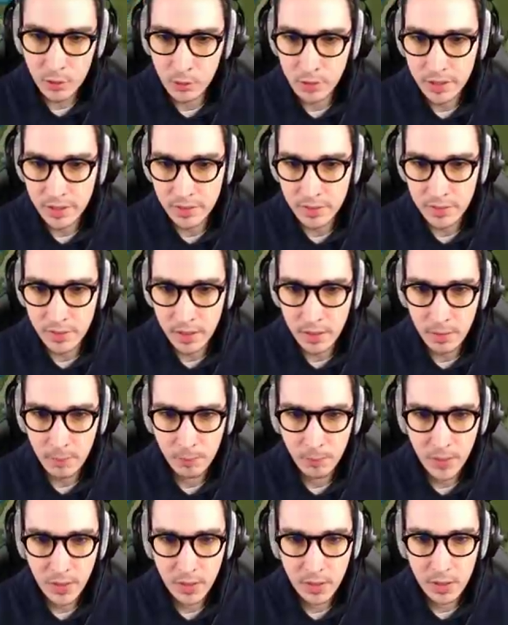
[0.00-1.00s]
rare que le
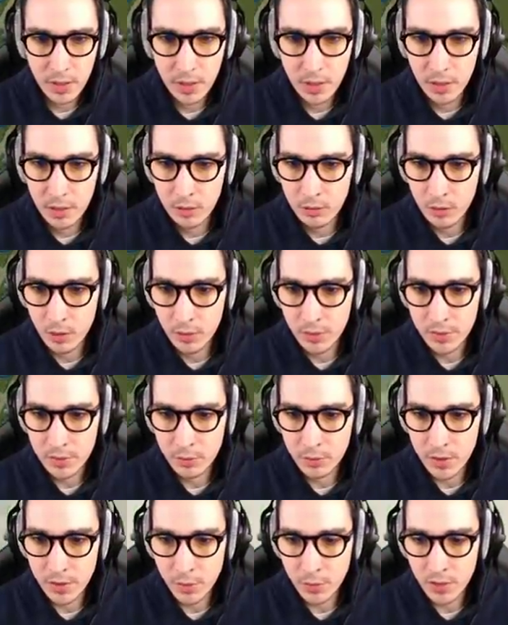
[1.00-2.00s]
cristal. Donc
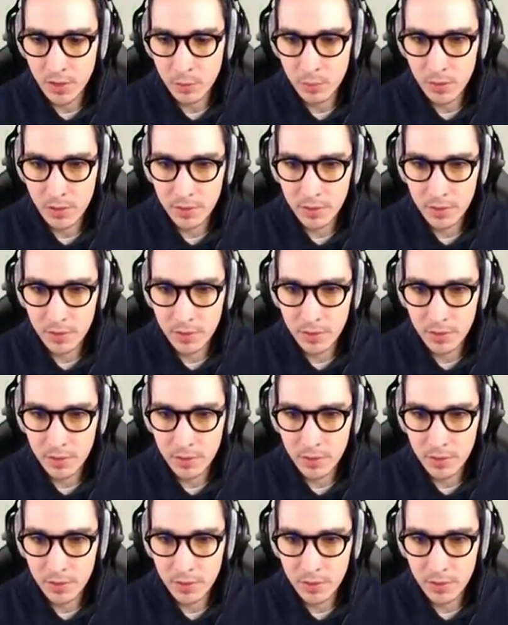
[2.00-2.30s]
voilà, on va se